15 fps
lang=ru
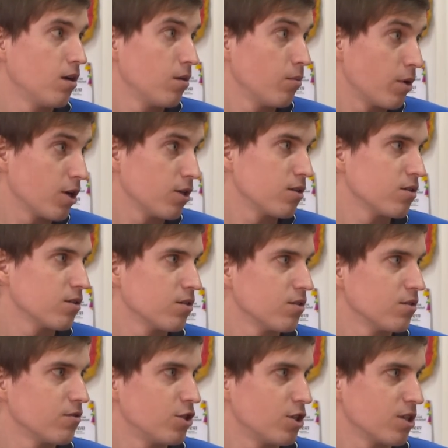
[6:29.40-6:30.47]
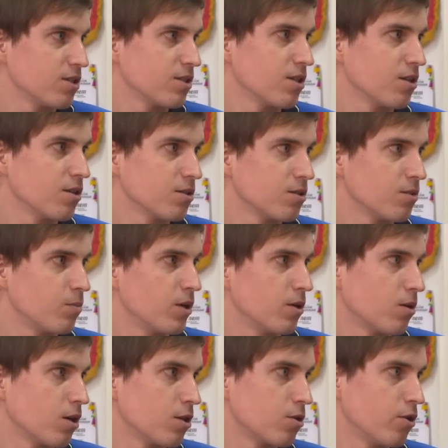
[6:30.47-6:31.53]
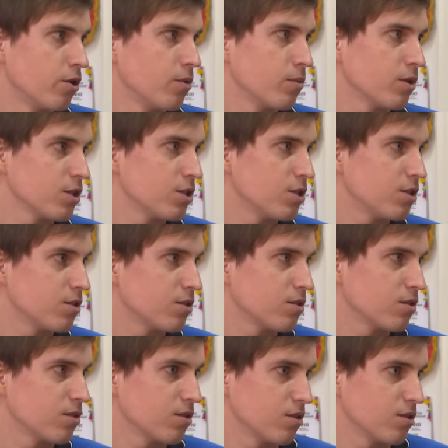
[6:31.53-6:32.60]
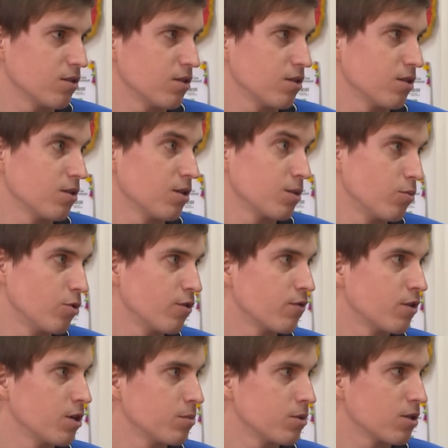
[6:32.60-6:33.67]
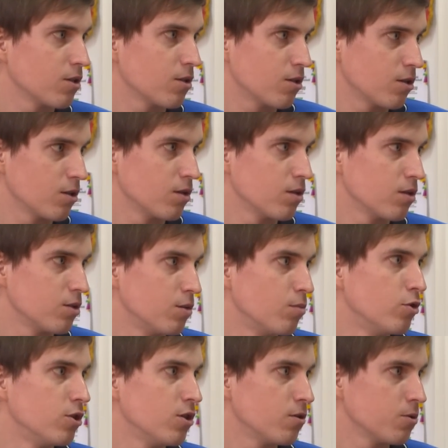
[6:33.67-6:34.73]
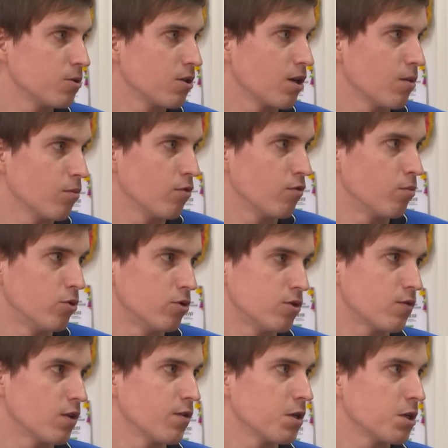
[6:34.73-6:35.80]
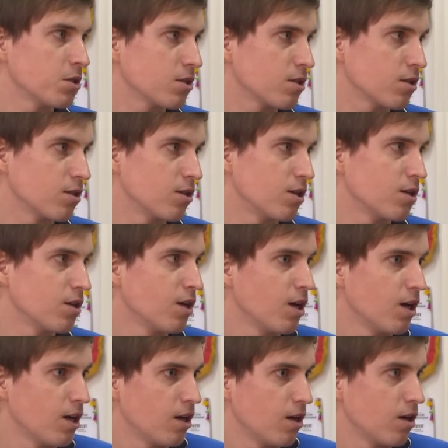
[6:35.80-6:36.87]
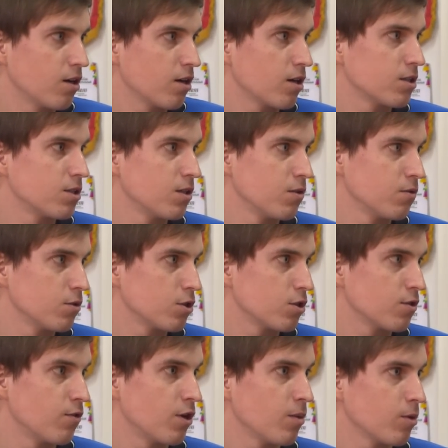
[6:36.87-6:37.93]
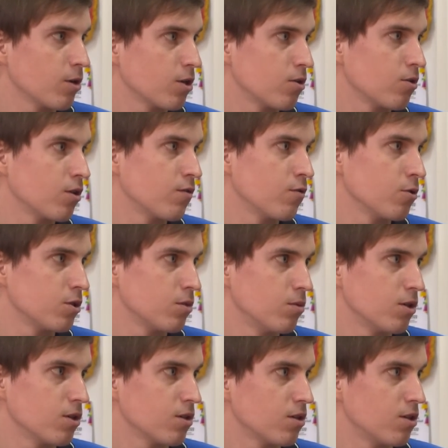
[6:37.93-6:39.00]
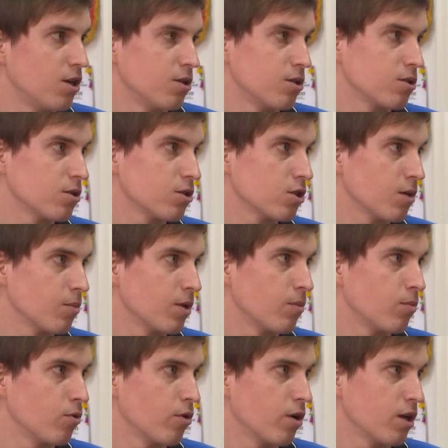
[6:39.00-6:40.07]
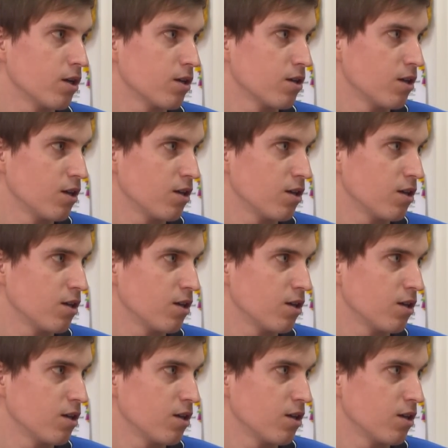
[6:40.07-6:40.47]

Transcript: Марат, э, вчера состоялся первый контрольный матч э, на сборе в Крымске. Ты дебютировал за Тамбов, пусть в товарищеской игре. Как оцениваешь время, которое отвел тебе тренерский штаб на поле?